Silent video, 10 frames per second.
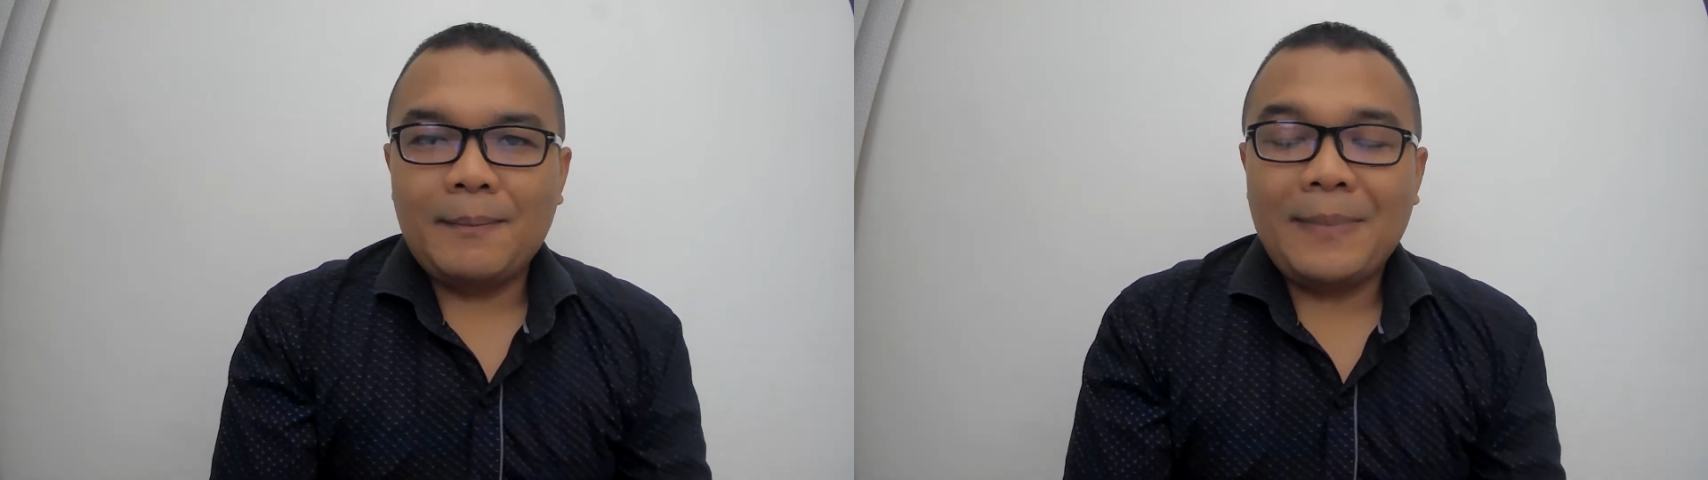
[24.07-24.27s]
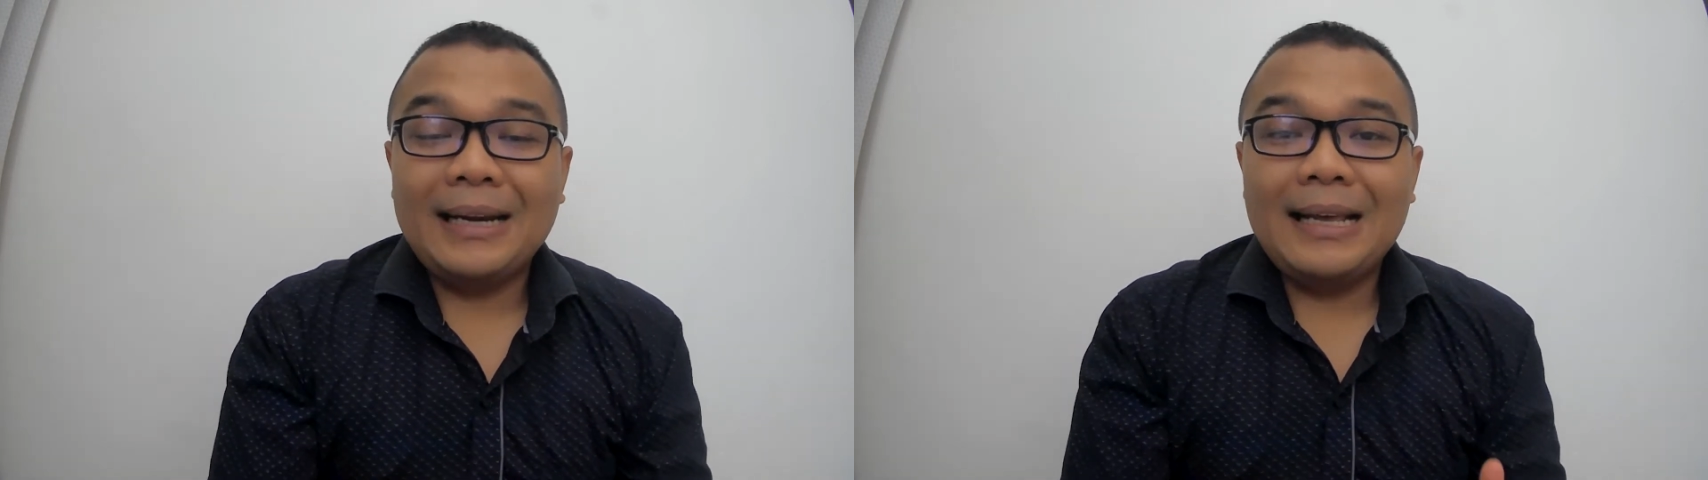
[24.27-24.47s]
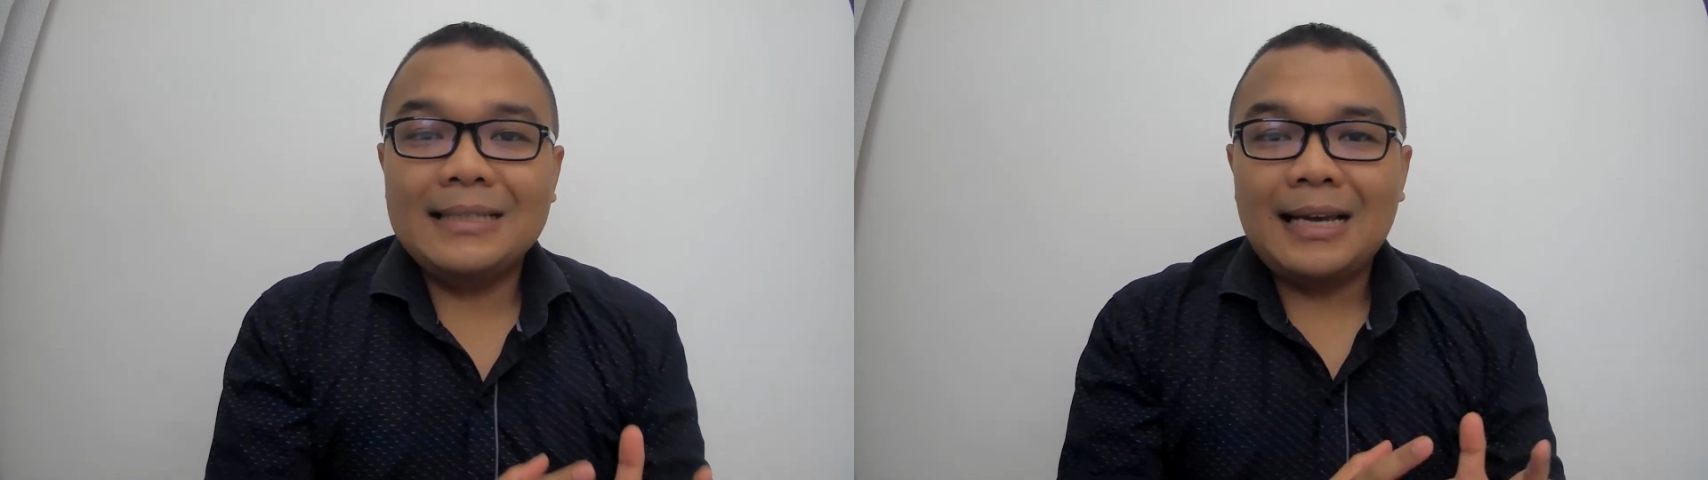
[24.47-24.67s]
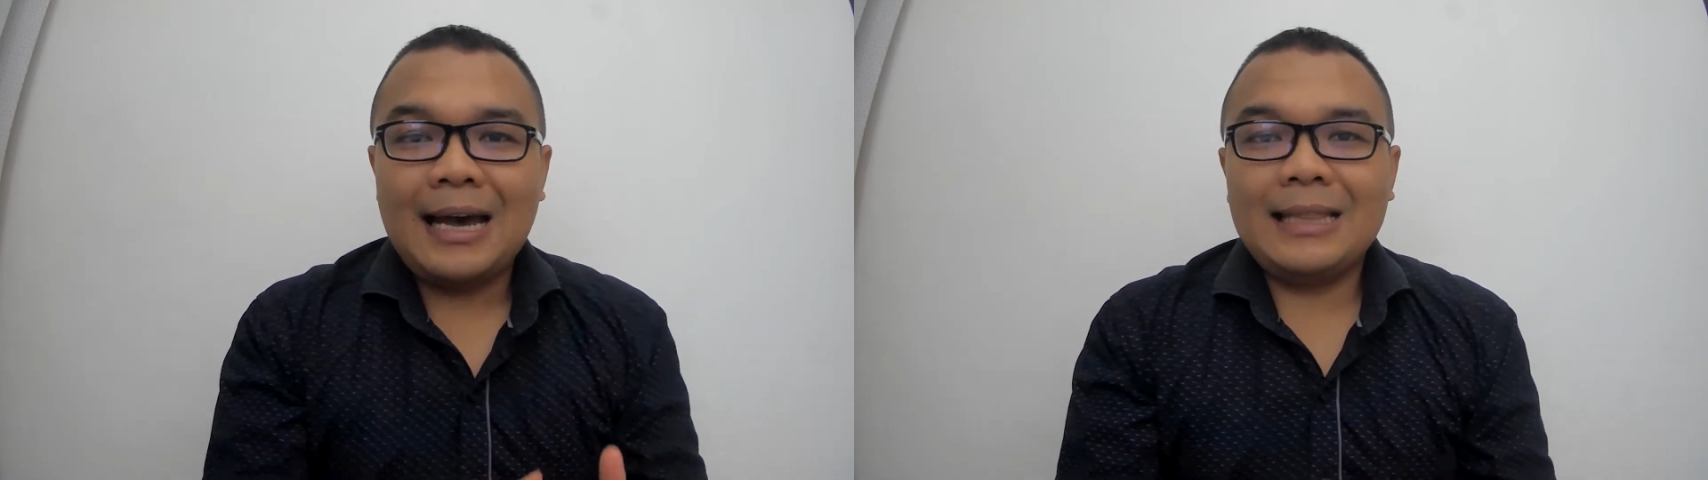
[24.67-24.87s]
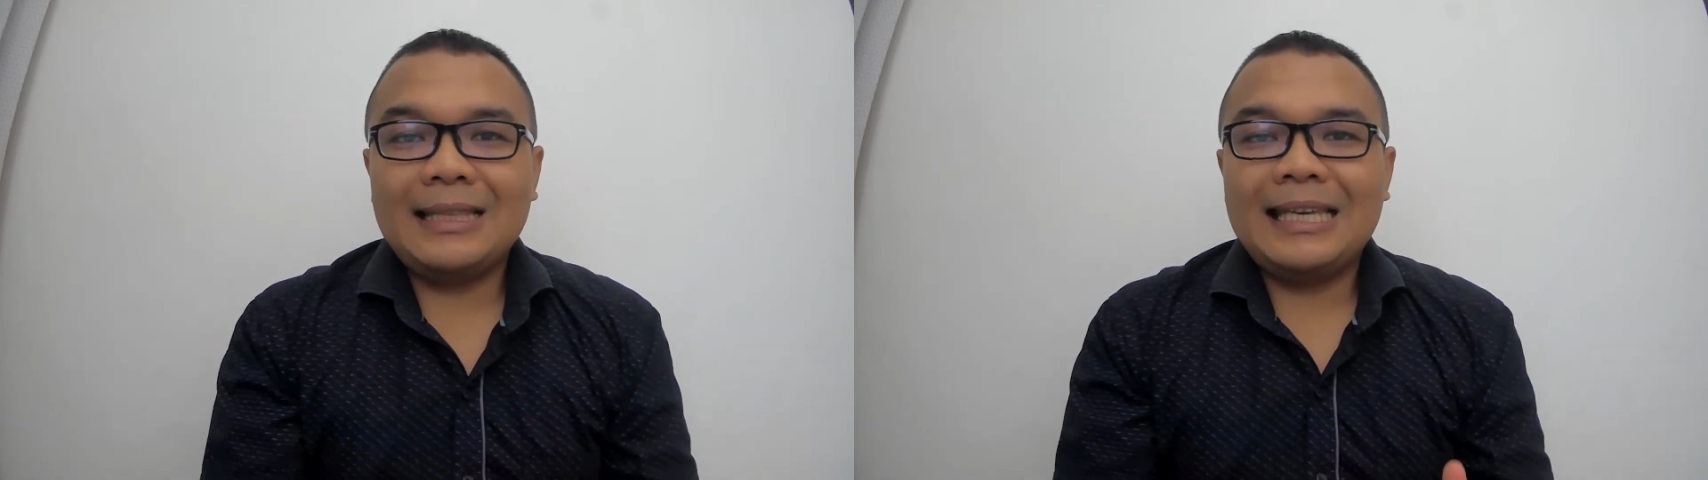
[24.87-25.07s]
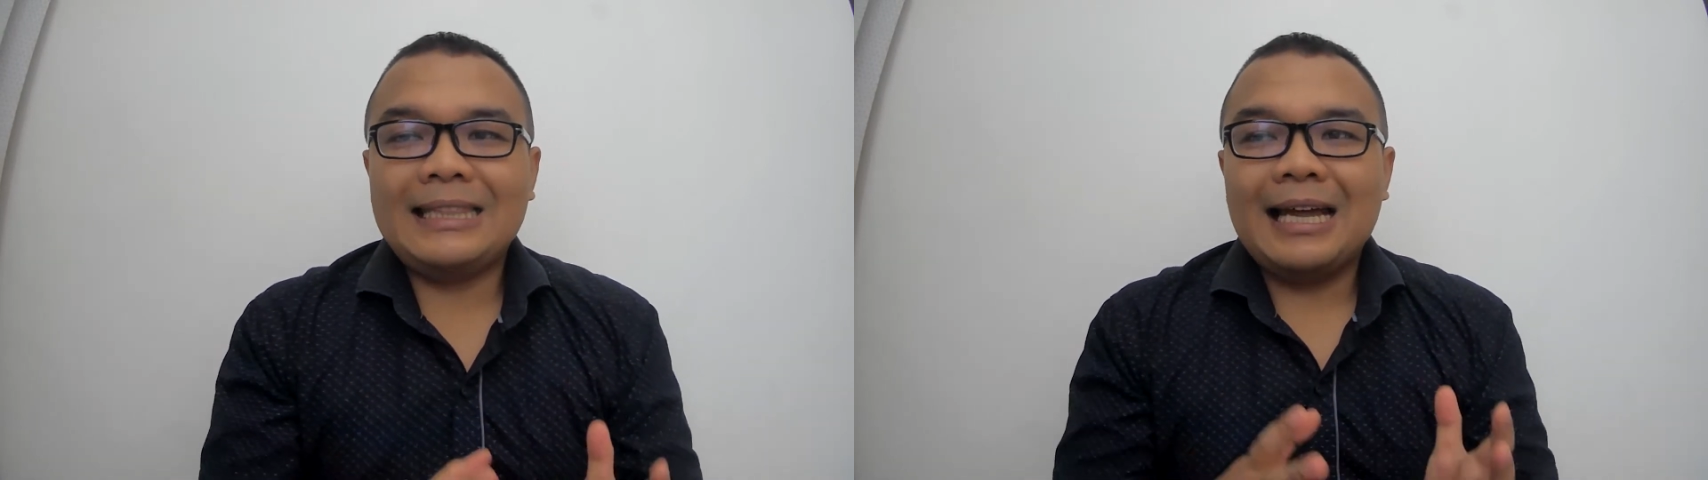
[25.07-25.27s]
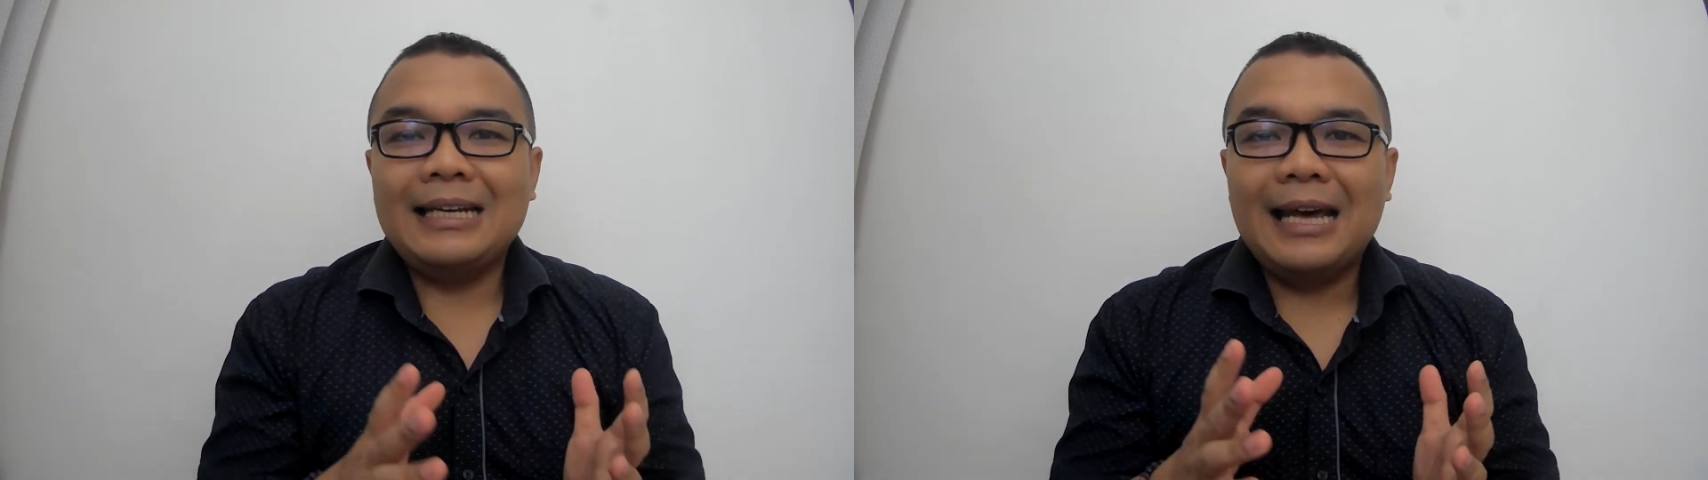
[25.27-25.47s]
pada saat kita